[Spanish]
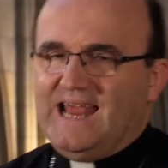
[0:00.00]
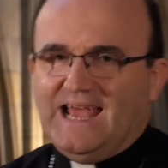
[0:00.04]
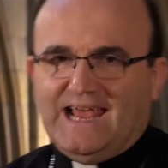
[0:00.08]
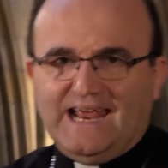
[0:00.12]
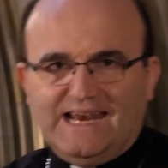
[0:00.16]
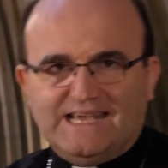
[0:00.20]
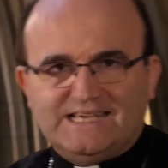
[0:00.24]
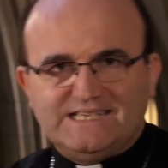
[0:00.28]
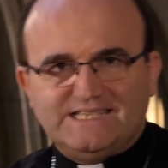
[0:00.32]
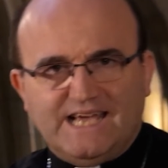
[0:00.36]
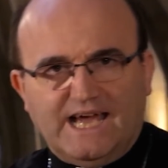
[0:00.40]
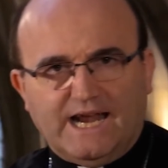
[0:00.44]
la
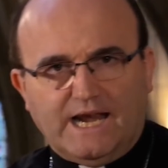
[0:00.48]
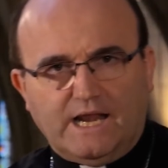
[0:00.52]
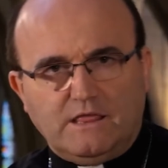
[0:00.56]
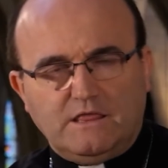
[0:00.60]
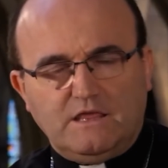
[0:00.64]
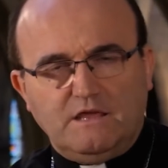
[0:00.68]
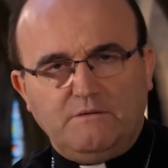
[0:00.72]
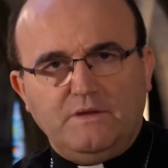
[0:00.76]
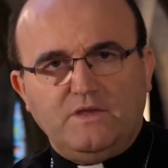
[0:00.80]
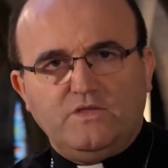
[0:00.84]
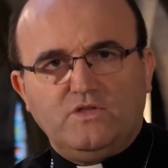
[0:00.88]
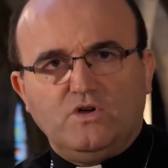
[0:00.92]
Iglesia ha
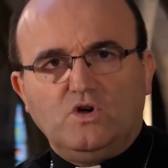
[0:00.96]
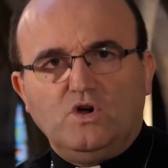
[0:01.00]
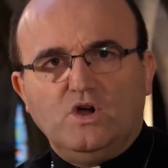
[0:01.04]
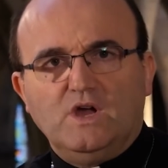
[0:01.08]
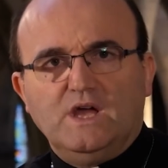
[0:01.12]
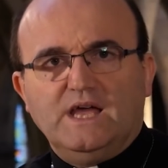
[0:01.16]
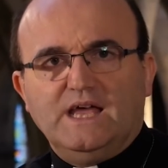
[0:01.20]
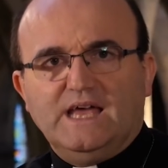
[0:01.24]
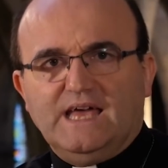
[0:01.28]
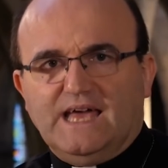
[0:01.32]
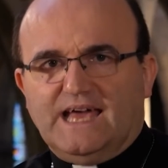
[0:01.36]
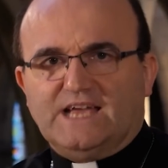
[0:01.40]
recibido,
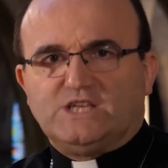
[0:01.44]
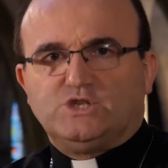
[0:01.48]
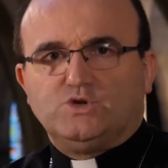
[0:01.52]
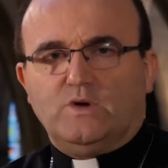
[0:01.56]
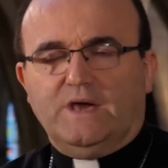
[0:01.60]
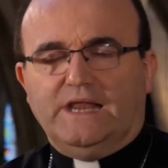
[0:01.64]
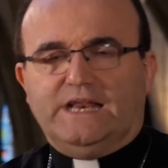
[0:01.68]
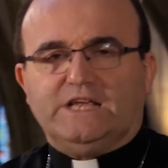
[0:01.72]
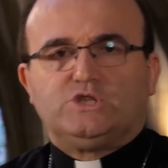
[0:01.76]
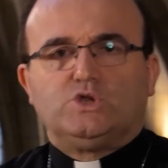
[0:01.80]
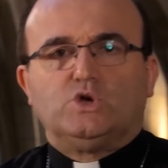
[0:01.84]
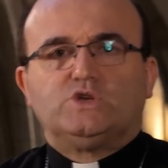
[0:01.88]

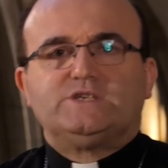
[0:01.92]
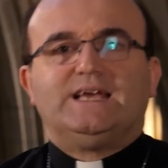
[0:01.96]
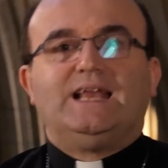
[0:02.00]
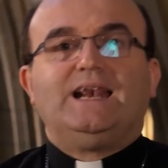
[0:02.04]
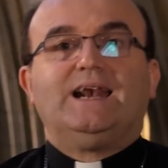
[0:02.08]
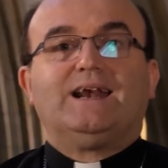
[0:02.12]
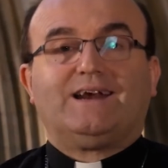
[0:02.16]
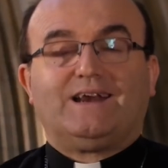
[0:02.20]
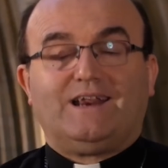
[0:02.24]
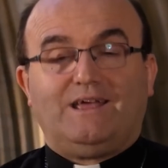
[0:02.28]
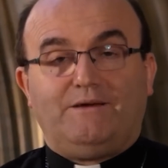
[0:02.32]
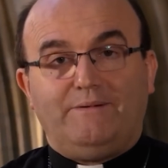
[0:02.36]
Jesucristo es
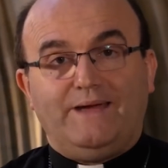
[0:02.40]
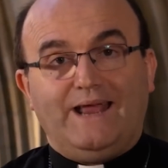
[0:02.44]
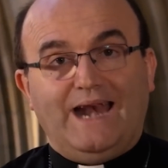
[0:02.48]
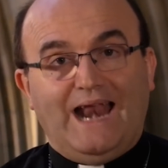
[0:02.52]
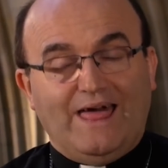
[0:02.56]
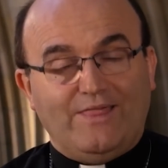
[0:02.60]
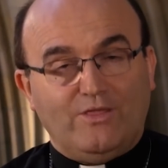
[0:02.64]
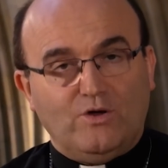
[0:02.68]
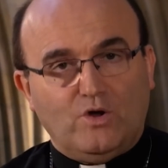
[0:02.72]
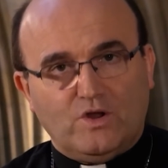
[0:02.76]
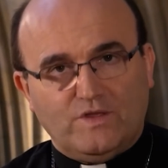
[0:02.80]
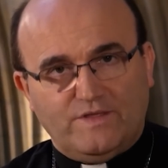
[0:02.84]
el
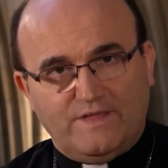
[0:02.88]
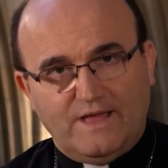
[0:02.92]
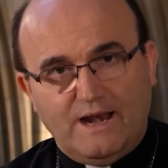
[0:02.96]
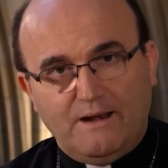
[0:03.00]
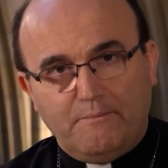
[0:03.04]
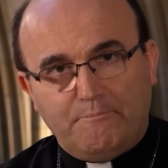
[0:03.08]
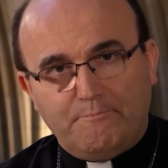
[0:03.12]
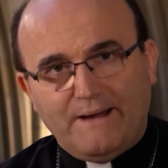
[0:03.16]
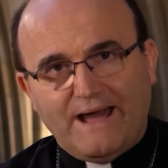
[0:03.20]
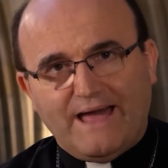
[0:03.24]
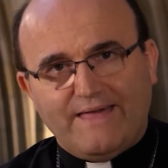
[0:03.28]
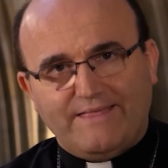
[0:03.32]
revelador
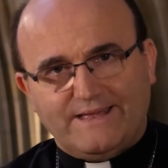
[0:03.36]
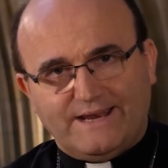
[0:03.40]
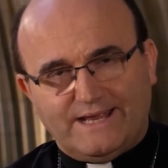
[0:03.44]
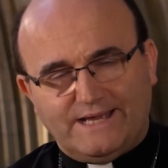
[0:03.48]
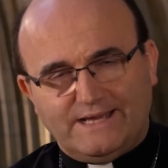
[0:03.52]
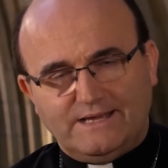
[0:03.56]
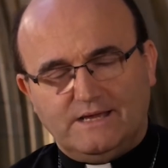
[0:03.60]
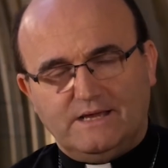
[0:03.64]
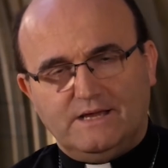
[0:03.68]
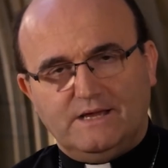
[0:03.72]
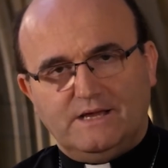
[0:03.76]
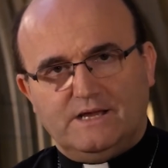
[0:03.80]
del
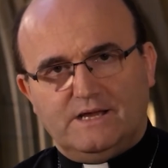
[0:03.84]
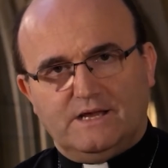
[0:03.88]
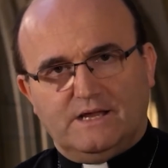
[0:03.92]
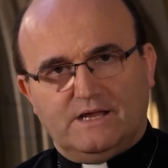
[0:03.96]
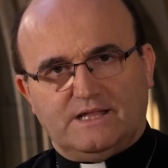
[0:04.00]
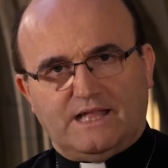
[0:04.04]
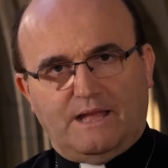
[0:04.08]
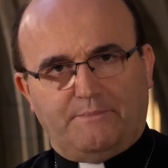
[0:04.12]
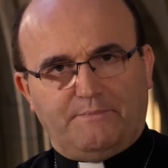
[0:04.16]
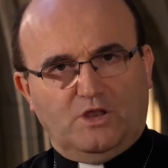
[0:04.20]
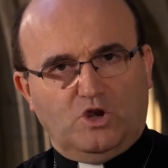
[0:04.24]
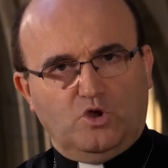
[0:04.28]
Padre,
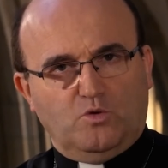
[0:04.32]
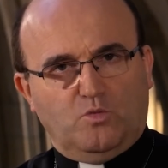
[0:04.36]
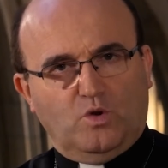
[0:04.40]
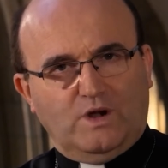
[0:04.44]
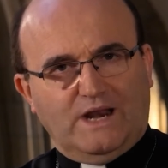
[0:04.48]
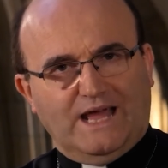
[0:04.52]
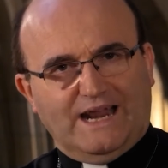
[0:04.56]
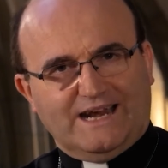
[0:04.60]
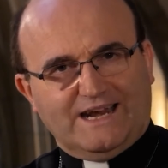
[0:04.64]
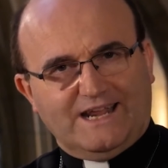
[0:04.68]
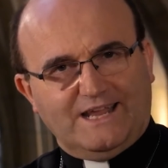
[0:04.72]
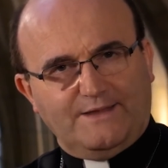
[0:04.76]
también hubo
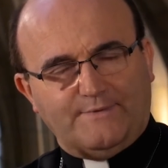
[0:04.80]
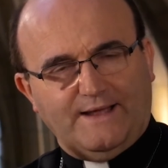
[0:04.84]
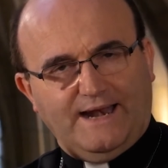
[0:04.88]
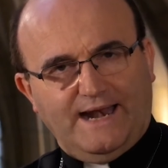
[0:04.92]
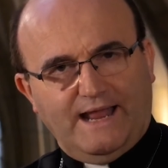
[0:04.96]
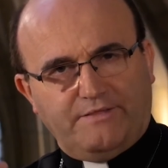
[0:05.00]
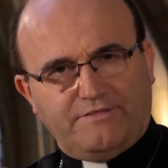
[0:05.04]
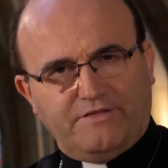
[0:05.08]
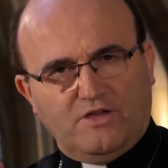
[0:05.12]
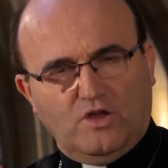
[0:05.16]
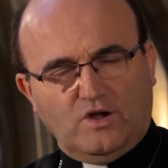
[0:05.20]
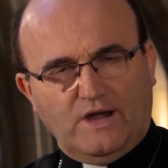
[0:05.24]
una
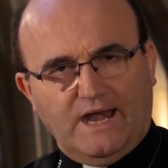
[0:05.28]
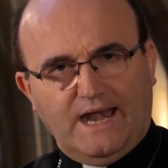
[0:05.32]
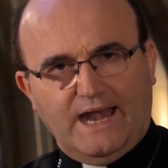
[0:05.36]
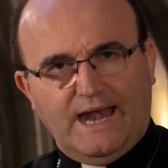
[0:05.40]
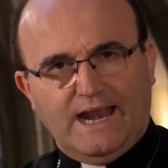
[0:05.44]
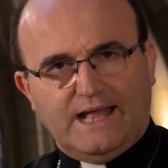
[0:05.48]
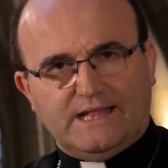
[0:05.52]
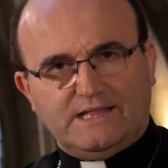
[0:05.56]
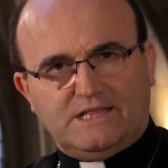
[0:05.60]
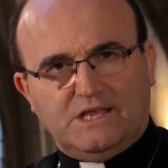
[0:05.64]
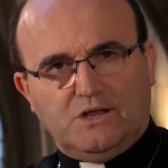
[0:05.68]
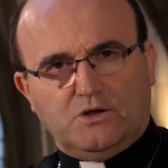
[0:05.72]
revelación en
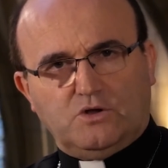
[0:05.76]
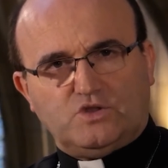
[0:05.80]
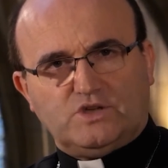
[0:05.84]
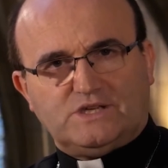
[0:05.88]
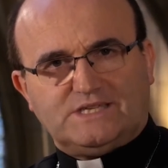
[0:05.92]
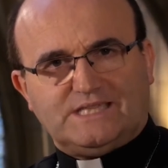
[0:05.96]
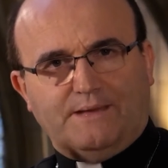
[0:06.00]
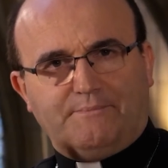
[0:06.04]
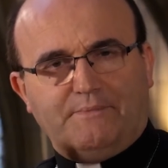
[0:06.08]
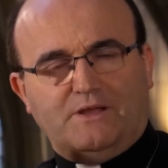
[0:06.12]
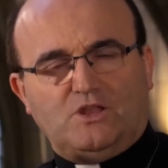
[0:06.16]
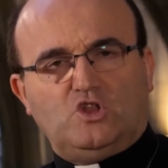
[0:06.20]
el Antiguo
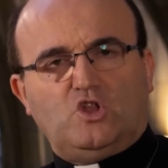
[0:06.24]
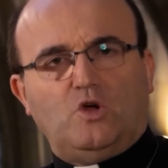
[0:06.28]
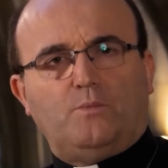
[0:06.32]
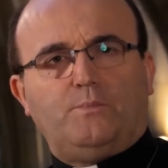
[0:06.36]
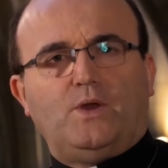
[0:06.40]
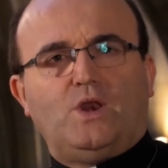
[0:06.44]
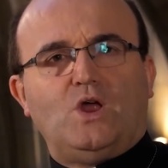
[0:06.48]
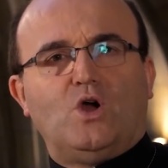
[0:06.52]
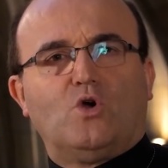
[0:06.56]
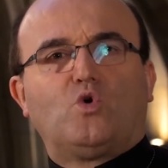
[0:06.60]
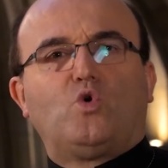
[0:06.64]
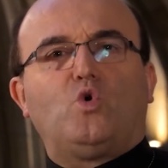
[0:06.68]
Testamento,
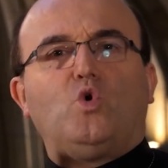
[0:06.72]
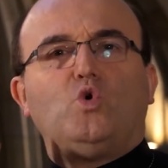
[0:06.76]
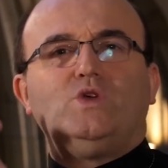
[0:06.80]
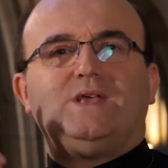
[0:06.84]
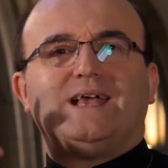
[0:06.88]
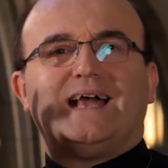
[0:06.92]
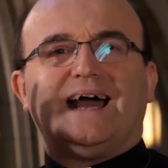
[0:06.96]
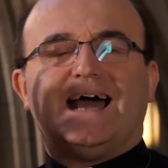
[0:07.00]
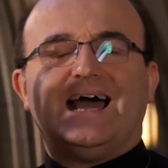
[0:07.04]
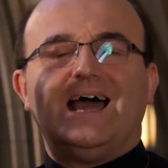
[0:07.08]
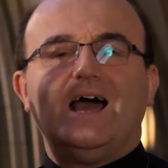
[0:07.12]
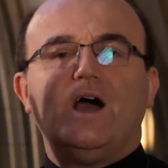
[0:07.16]
pero
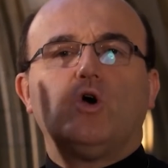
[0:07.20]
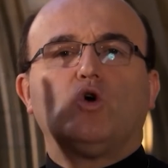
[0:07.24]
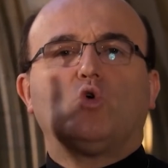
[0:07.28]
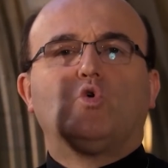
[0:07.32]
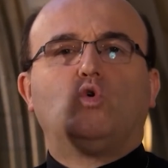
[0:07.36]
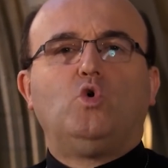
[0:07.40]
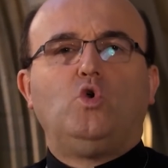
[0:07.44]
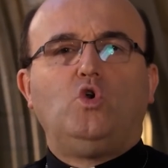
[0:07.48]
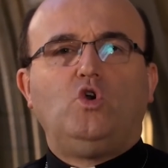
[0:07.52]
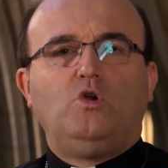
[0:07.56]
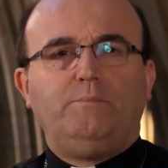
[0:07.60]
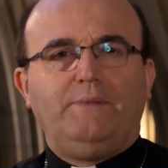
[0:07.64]
cuya
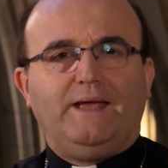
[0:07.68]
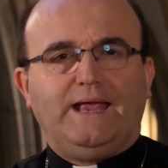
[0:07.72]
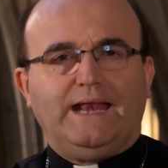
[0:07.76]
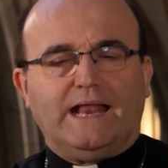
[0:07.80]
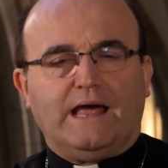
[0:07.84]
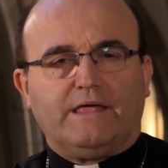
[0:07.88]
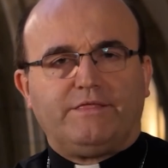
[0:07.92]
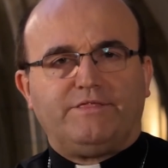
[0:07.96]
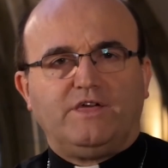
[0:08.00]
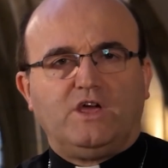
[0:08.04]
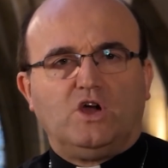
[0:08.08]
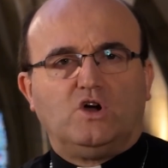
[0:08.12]

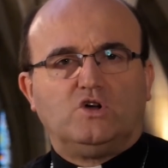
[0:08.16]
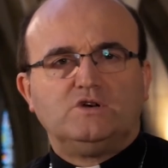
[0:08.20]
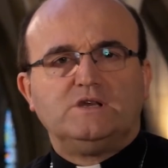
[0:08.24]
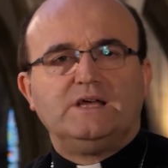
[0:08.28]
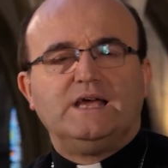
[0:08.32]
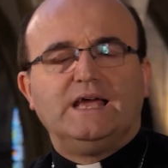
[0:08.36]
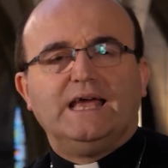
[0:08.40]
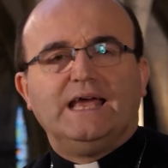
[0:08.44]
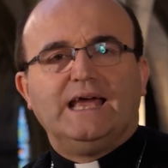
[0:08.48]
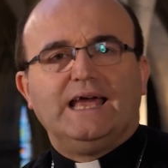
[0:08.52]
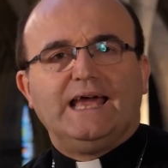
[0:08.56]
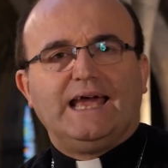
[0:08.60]

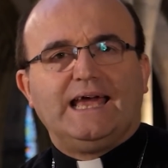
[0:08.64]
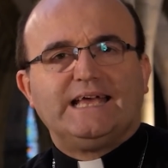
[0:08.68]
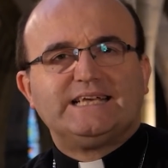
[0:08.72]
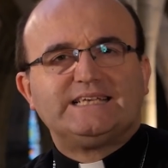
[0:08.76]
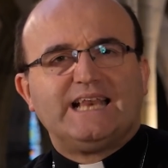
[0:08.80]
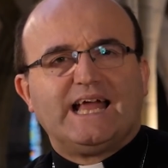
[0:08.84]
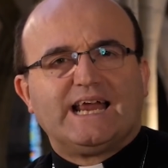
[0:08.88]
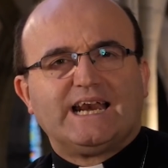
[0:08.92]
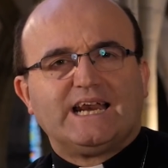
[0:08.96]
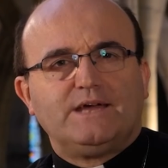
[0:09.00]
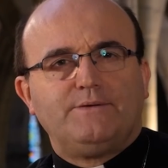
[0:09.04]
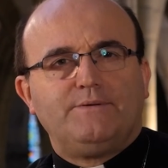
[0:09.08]
culminación es
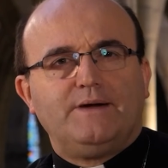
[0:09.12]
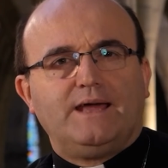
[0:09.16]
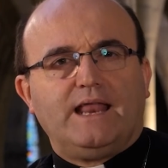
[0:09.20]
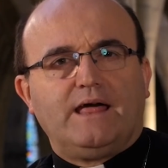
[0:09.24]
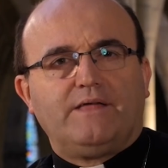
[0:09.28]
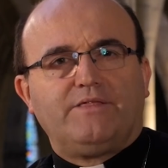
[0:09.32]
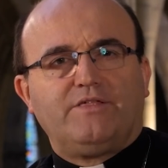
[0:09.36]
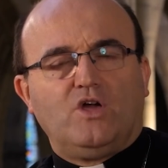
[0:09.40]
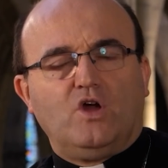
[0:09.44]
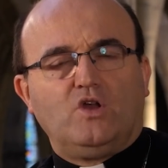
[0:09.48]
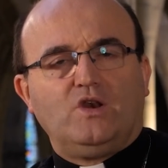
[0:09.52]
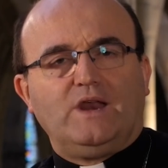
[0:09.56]
la
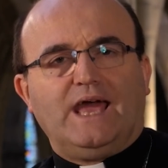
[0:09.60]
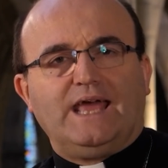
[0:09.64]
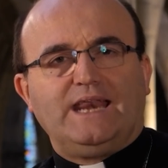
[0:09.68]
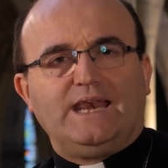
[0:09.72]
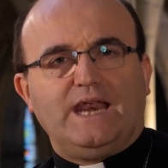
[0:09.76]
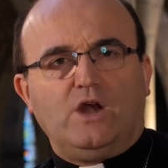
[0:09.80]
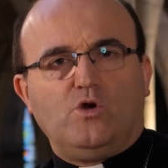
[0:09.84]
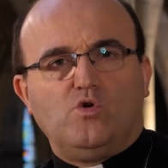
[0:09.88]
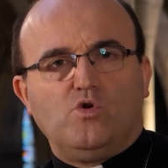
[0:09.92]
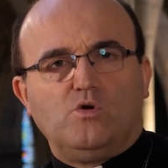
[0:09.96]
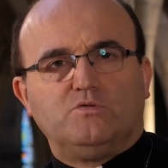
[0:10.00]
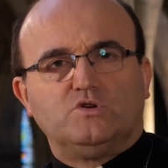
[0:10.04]
revelación en
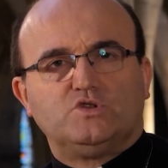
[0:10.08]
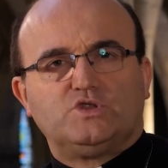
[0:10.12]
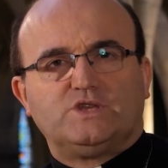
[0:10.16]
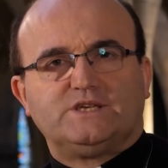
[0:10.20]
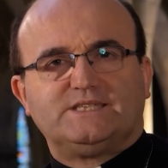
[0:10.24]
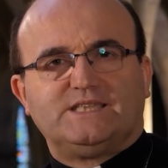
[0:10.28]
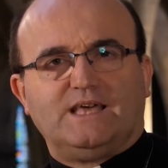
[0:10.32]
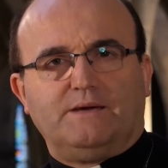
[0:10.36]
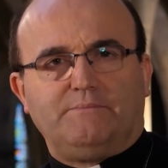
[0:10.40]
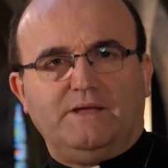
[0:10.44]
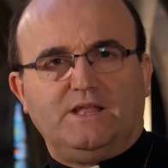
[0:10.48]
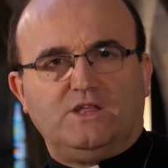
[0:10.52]
el Nuevo
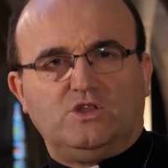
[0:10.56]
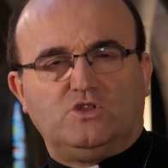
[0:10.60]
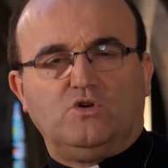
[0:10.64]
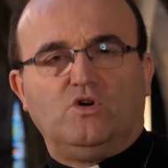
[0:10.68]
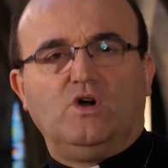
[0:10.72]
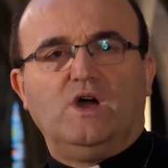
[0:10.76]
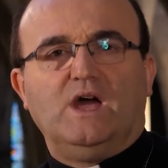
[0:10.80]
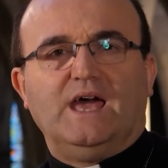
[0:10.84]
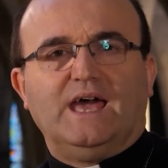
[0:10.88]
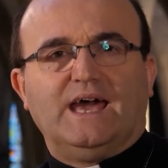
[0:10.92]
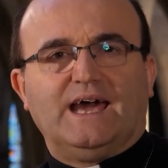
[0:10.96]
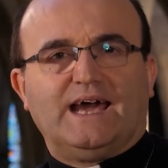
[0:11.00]
Testamento.